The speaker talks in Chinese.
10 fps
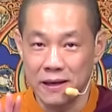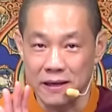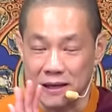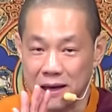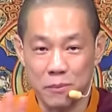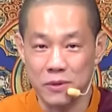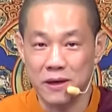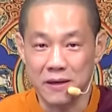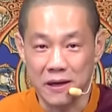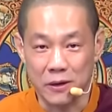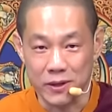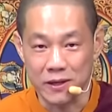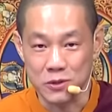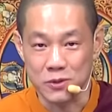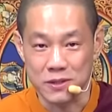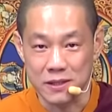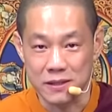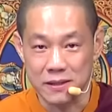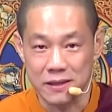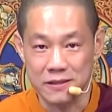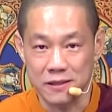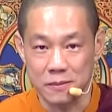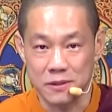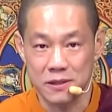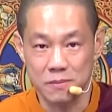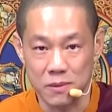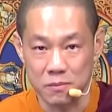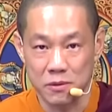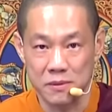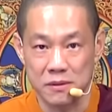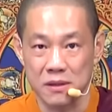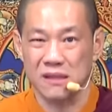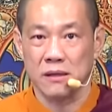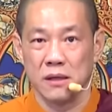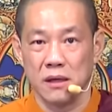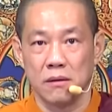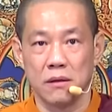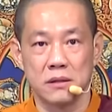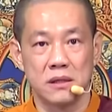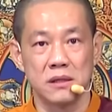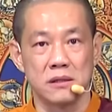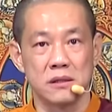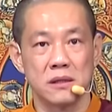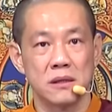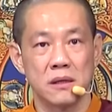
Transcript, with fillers: 你看不到那鬼道众生，但是你进门莫名其妙，哦，心里就是。